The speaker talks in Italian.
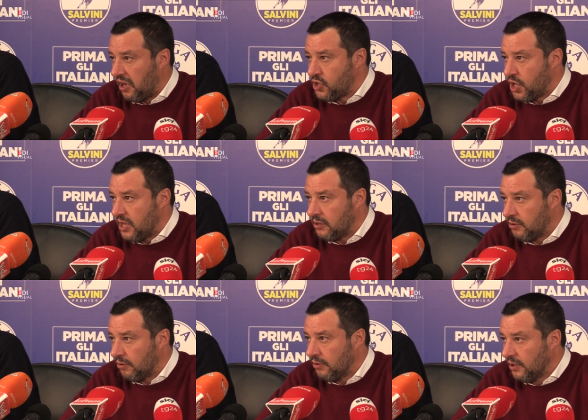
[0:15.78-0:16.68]

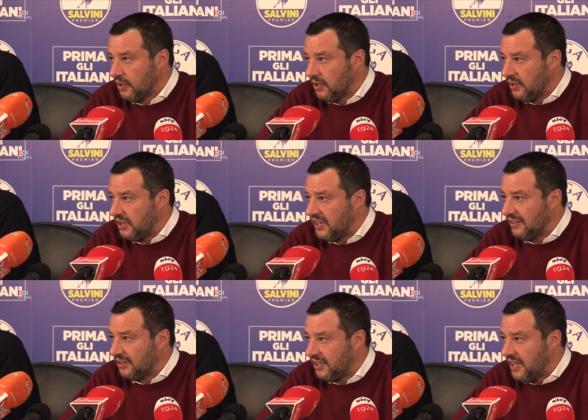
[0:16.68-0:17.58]
300 di
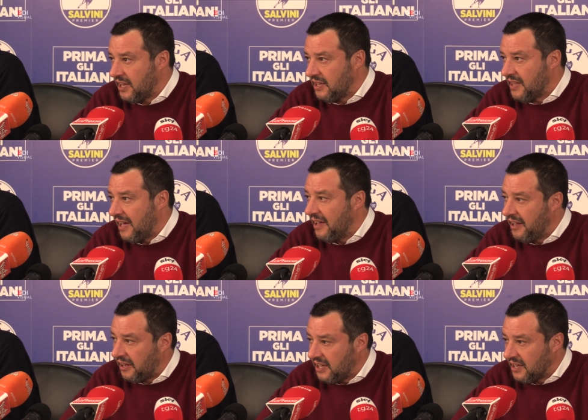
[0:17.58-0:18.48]
cantieri da
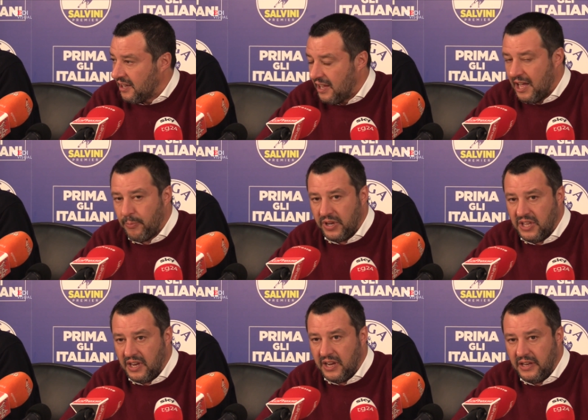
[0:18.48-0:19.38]

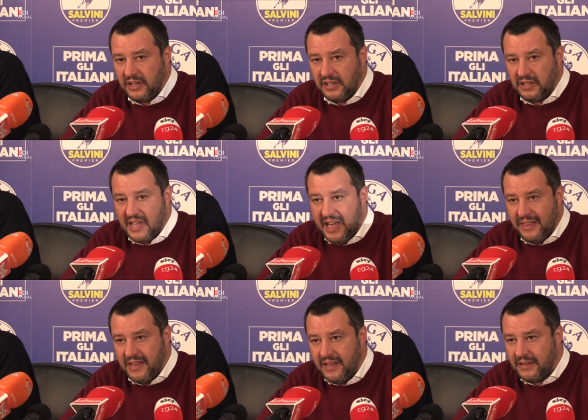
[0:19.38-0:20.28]
riaprire in
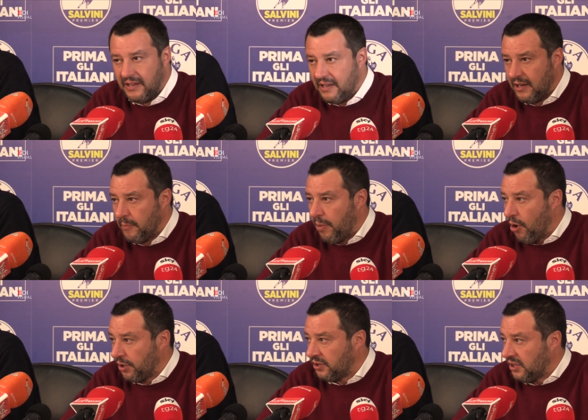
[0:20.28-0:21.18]
Italia,
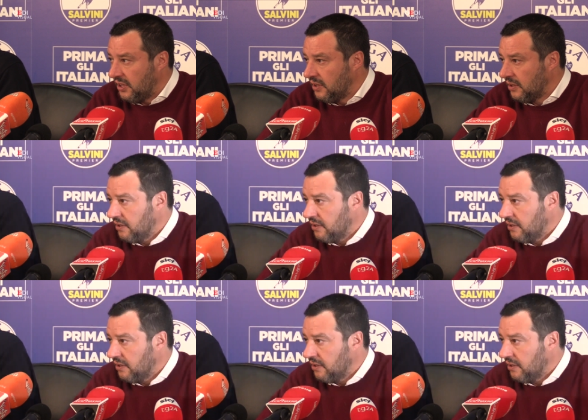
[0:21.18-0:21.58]
porti,